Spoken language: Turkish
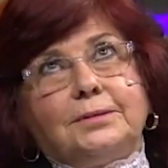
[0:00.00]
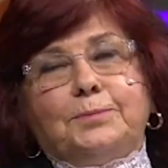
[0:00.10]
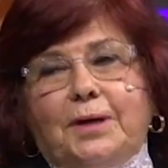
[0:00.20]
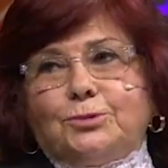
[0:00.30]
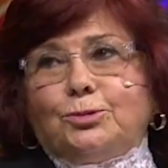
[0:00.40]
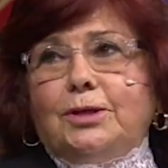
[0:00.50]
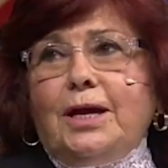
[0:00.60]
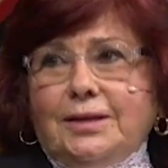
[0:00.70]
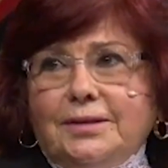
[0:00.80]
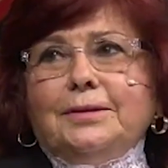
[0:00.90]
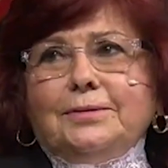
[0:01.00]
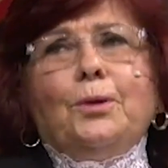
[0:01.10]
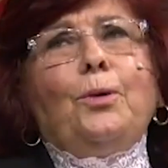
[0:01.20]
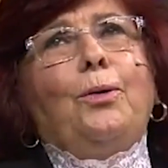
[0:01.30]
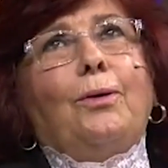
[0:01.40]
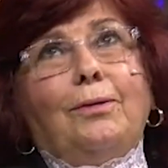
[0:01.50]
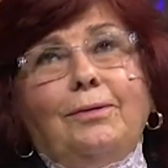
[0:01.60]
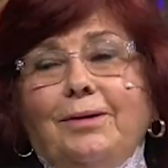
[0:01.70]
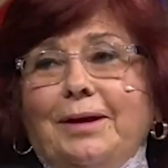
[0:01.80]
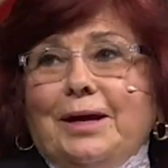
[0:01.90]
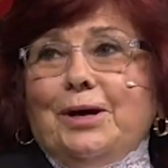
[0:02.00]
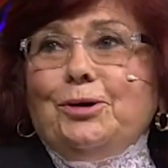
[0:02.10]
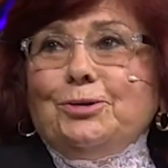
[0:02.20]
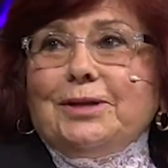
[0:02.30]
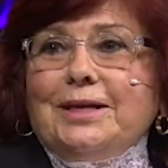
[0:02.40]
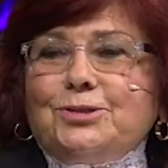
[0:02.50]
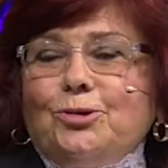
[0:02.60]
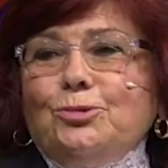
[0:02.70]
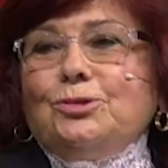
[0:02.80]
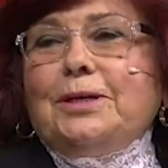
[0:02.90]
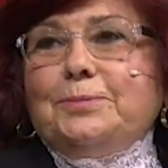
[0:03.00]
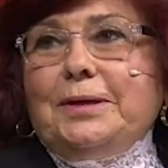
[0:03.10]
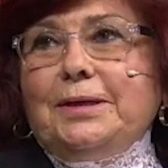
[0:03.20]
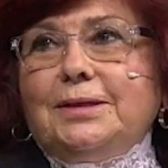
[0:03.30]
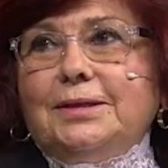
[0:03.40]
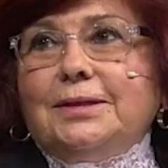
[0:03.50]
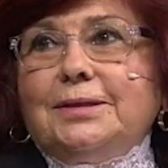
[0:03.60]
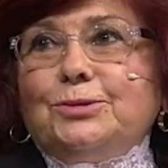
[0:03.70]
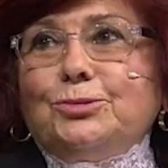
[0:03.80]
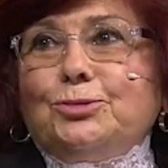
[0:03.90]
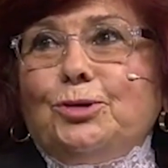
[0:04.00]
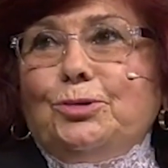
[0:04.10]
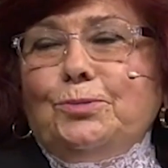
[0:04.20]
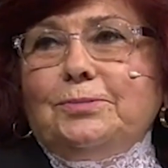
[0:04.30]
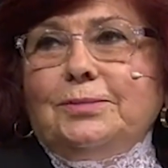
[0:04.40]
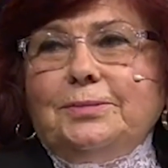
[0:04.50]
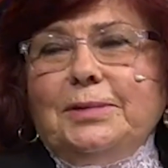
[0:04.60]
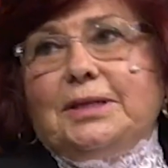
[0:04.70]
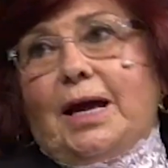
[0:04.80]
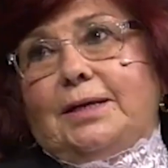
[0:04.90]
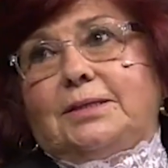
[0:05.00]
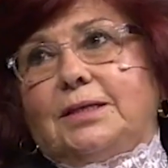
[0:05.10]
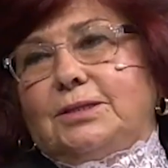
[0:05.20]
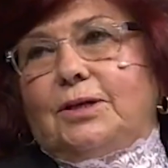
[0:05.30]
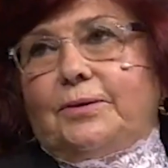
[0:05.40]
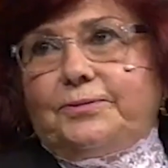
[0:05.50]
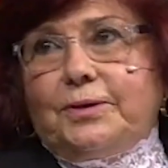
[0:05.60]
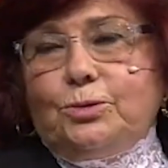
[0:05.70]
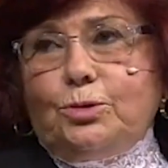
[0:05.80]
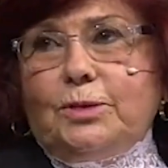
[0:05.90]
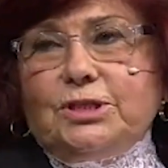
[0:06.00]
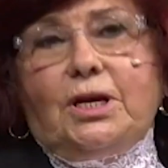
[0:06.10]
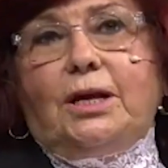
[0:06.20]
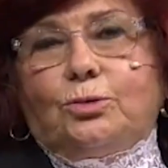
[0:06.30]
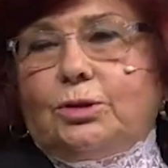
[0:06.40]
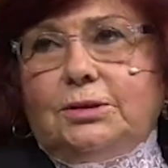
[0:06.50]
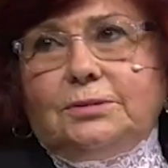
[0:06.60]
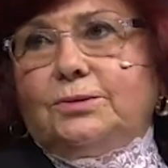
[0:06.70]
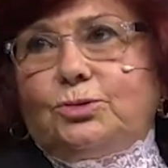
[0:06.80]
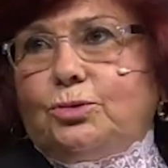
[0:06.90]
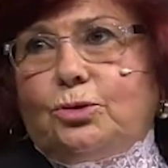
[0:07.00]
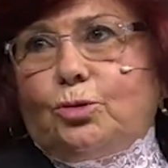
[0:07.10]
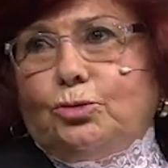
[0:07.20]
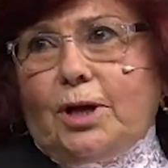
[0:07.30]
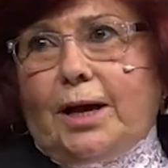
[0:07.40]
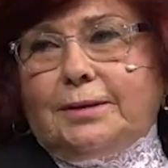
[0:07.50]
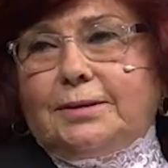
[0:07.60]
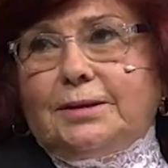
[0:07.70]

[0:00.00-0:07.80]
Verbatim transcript: İhanet zaten ibadullah evet devam. Ondan sonra onu tabii e, tutuyorum bir tanesine cevap veriyorum aşağı yukarı çünkü konu aynı.